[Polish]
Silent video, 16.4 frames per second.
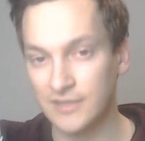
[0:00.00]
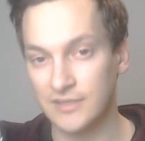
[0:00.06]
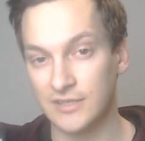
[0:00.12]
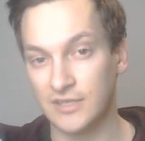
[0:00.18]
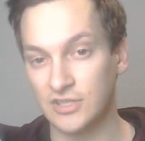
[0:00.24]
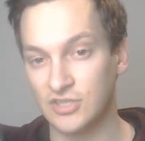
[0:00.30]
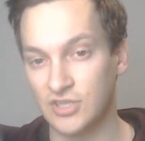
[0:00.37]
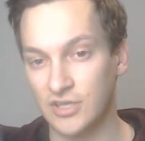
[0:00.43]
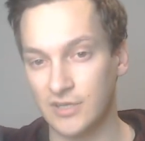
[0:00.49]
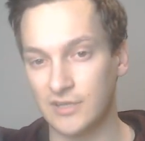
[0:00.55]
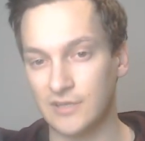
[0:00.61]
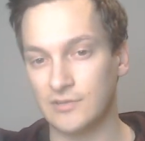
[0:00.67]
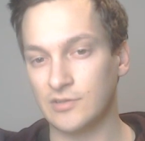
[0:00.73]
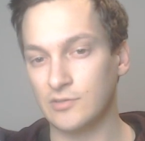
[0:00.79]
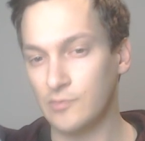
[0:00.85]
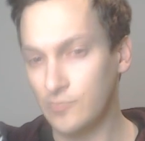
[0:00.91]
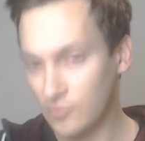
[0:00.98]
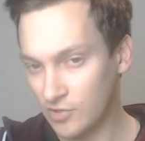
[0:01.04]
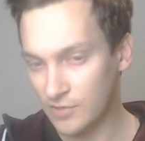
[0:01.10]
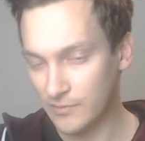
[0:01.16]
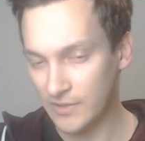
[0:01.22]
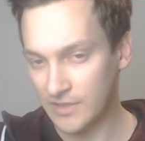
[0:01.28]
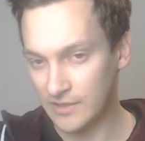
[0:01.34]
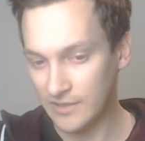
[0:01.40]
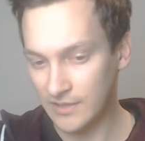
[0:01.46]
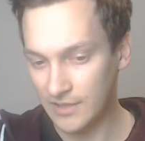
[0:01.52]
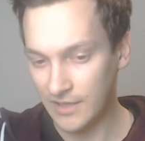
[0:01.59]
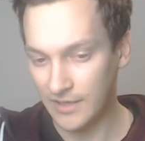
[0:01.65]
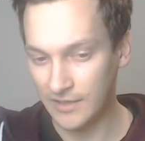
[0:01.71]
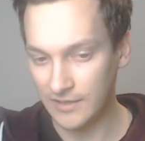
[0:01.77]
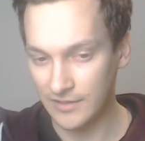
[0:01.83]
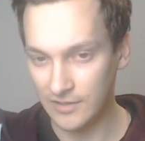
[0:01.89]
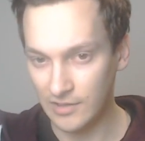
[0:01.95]
Także to by było chyba na
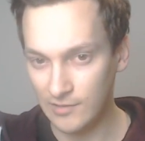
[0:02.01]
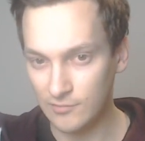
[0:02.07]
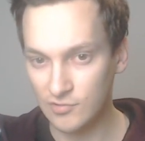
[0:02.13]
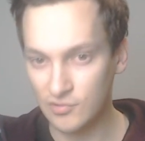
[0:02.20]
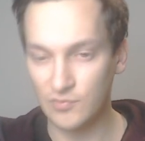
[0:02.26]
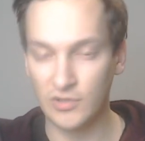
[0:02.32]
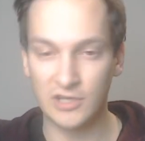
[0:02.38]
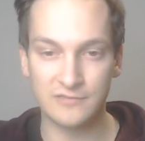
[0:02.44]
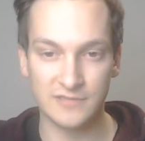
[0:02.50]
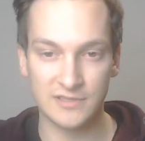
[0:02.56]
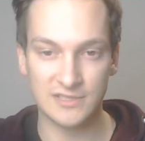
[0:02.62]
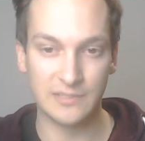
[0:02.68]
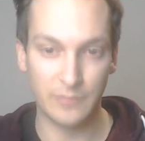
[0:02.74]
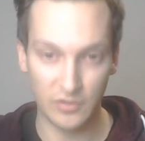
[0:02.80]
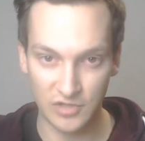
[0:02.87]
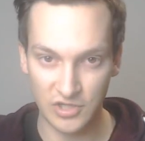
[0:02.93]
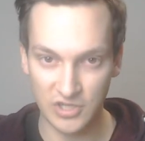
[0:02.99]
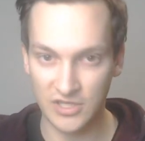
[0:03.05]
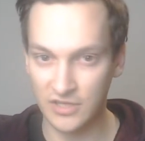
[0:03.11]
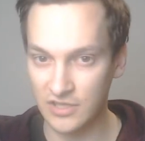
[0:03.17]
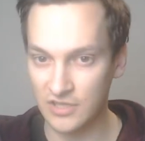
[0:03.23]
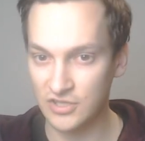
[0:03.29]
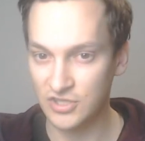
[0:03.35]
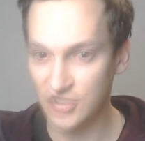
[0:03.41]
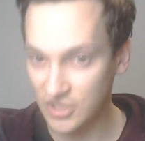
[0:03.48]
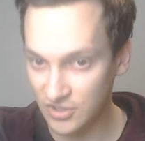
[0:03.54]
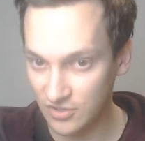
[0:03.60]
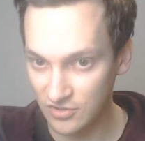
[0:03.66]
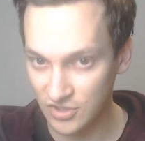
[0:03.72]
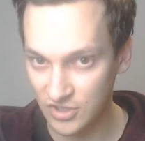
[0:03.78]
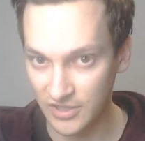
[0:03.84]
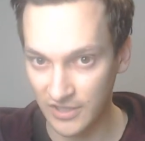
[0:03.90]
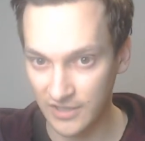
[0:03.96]
tyle i już mogę Was zaprosić na ten dzisiejszy
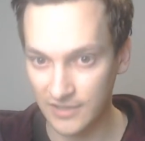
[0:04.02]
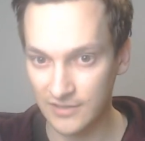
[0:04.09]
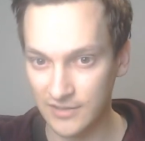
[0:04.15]
odcinek.